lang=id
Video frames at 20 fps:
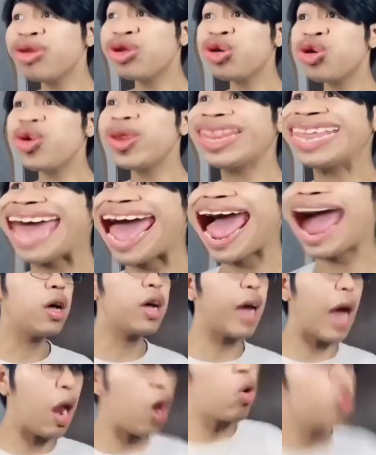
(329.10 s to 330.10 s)
butuh duitnya
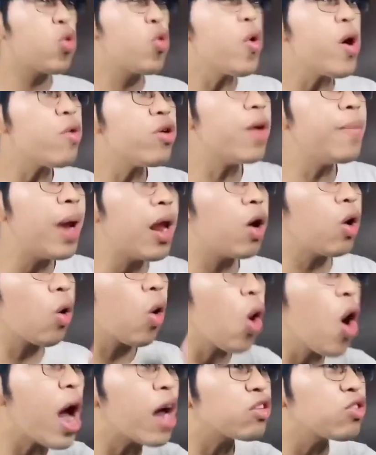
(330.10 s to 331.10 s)
kalau gue udah bilang
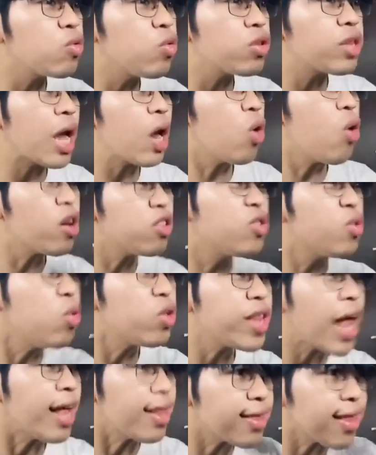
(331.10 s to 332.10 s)
lo harus ngutang lo harus
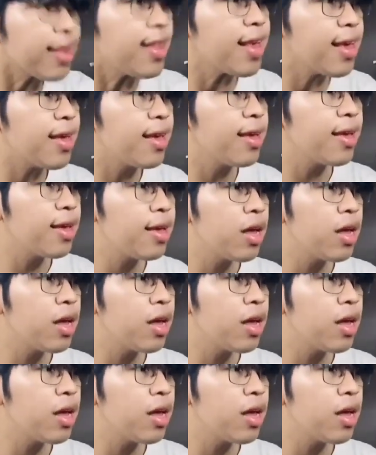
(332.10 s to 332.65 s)
ngutang titik